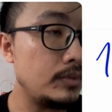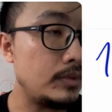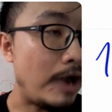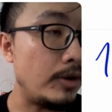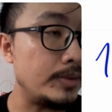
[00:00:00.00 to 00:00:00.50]

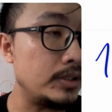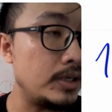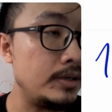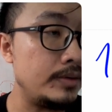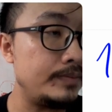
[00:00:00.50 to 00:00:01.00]
tạo áp suất
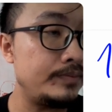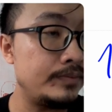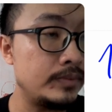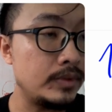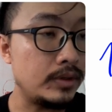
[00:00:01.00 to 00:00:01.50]
lớn
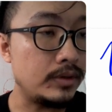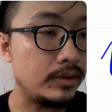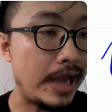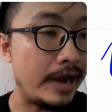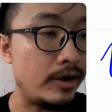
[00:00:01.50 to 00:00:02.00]

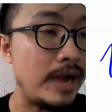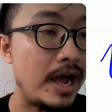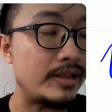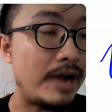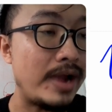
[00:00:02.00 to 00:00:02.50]
là đúng là
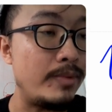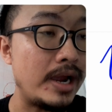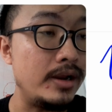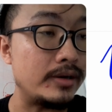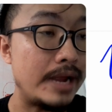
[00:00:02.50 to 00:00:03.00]
tạo ra một
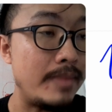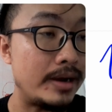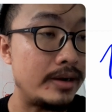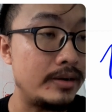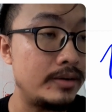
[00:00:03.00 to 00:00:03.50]
cái lực đẩy
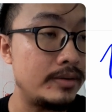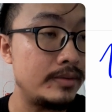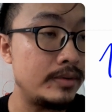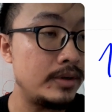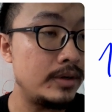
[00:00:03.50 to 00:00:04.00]
mạnh
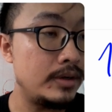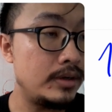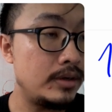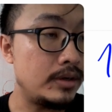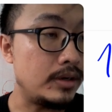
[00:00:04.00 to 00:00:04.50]

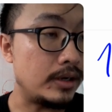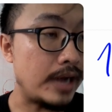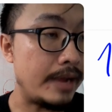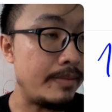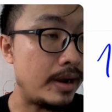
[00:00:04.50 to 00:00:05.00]
lực
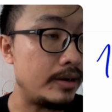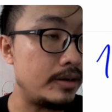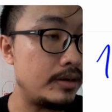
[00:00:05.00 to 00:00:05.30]
đẩy mạnh